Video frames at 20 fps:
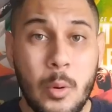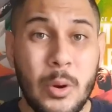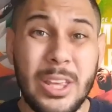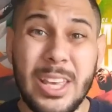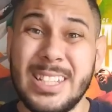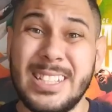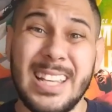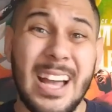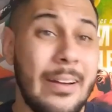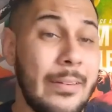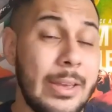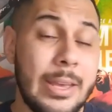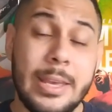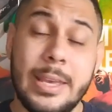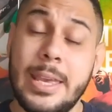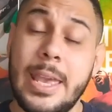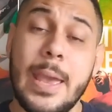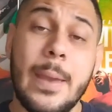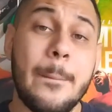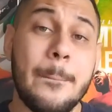porque
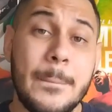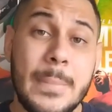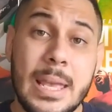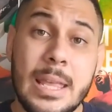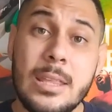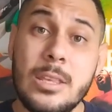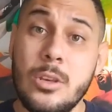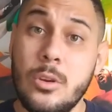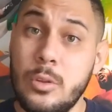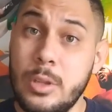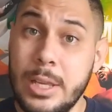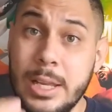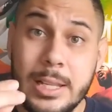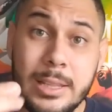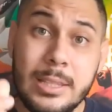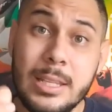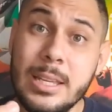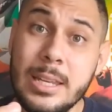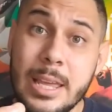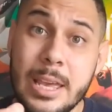sabe que en medio
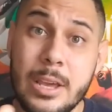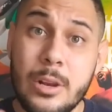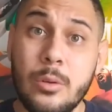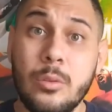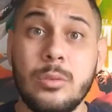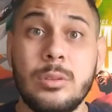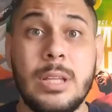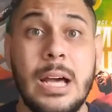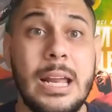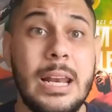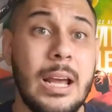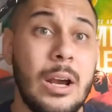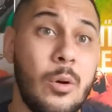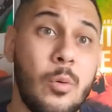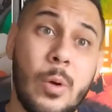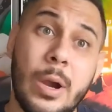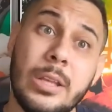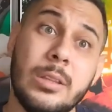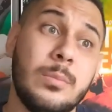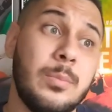del dinero
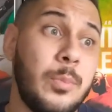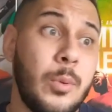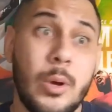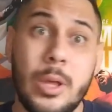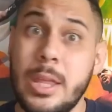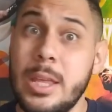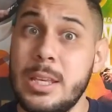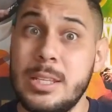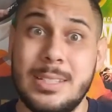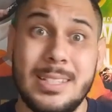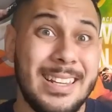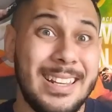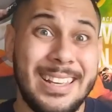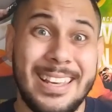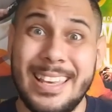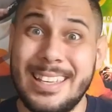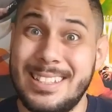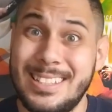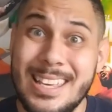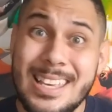Dana White puede
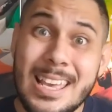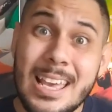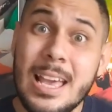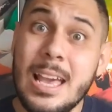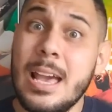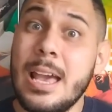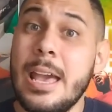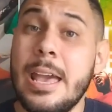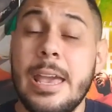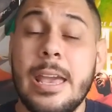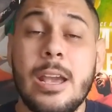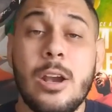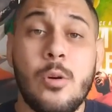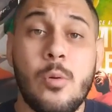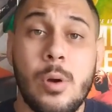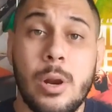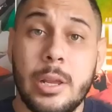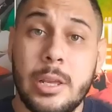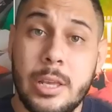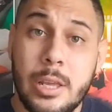decir que sí
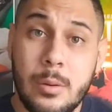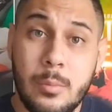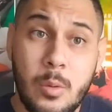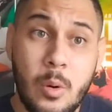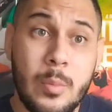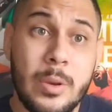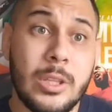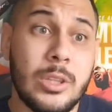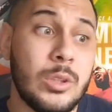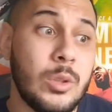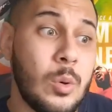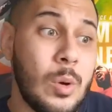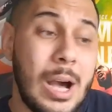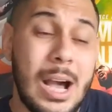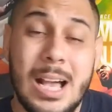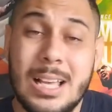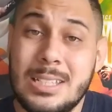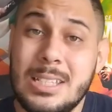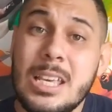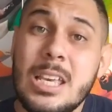en cualquier
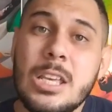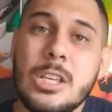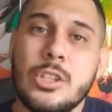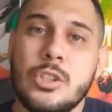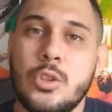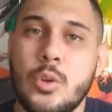momento. Así